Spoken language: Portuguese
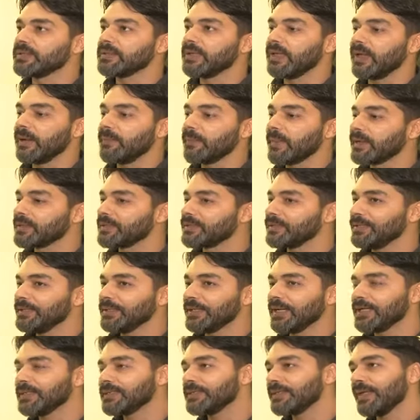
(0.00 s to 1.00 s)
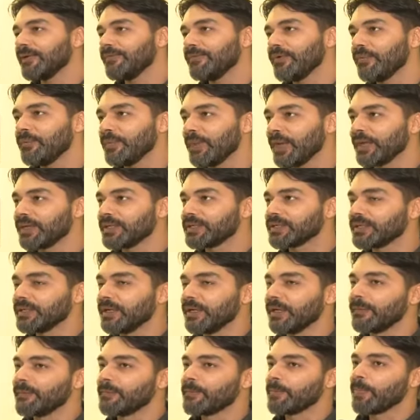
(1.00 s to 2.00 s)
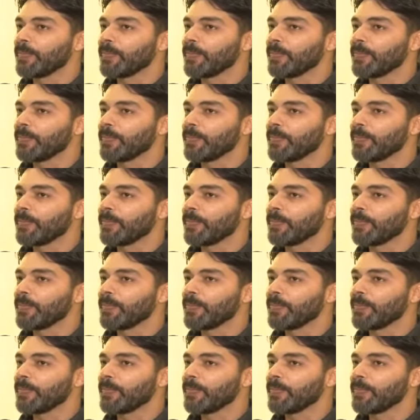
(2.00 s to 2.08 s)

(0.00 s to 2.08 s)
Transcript: tema assim incansavelmente, né?